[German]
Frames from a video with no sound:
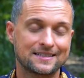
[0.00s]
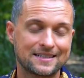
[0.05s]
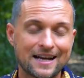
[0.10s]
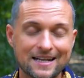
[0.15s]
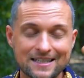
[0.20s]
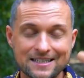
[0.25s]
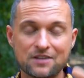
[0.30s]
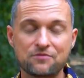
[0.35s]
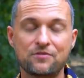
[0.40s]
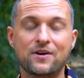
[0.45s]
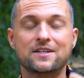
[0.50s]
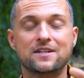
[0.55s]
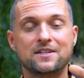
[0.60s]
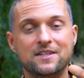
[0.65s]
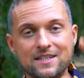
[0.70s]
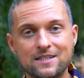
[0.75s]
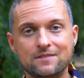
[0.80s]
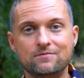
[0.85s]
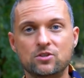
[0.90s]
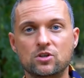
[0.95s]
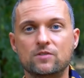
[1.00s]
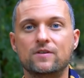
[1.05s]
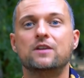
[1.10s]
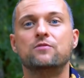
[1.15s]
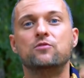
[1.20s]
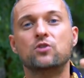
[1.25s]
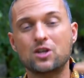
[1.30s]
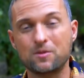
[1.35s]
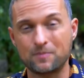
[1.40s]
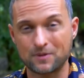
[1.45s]
Das alles erfahrt in diesem Video, wenn
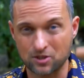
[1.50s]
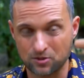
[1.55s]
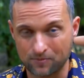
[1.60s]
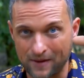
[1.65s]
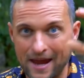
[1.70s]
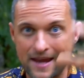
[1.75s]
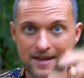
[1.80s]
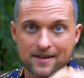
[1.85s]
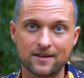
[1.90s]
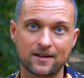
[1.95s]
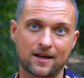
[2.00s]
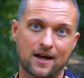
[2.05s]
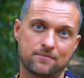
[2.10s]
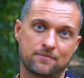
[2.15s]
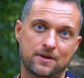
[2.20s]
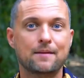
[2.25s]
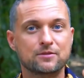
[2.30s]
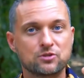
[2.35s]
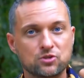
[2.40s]
ihr wirklich bis zum Ende dran bleibt.